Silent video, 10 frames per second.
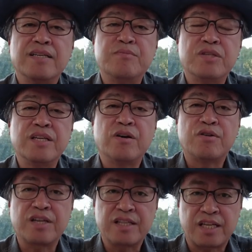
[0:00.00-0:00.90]
이분이
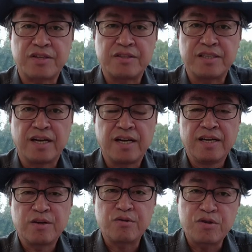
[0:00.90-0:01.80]
어떻게 다쳤느냐.
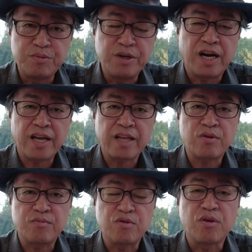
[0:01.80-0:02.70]
그리고 그분에게
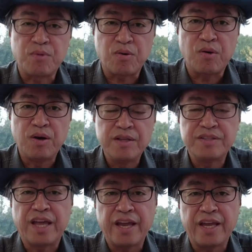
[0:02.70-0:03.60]
또 물어보고
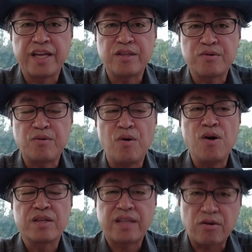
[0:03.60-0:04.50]
내 얘기
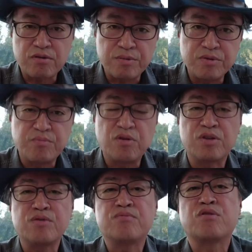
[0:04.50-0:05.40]
듣고 따로 그분
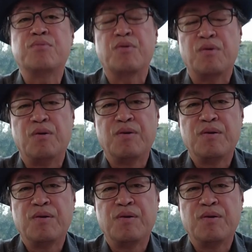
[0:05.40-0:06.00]
불러서 물어보고